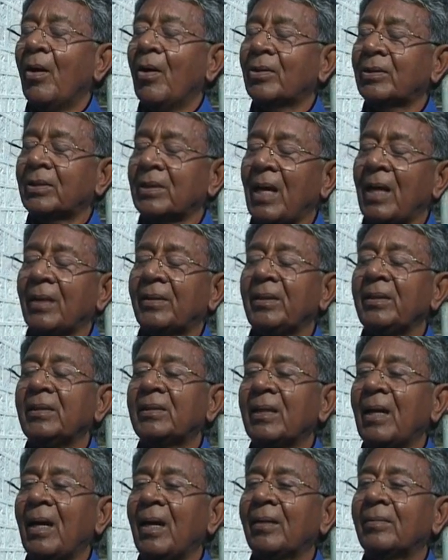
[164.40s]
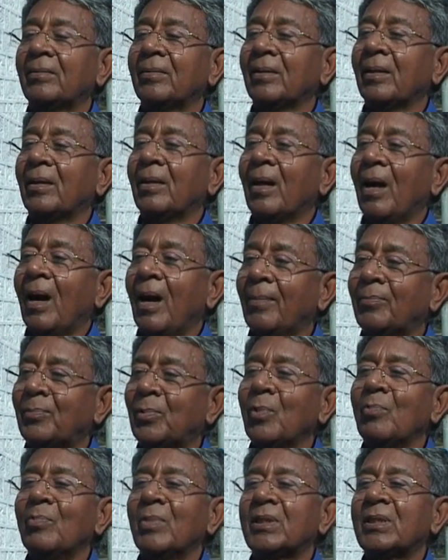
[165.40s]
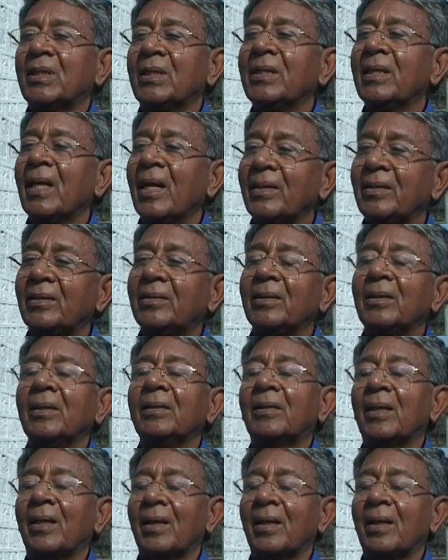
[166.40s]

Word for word: और साथ ही साथ अब तो मछलियाँ इतने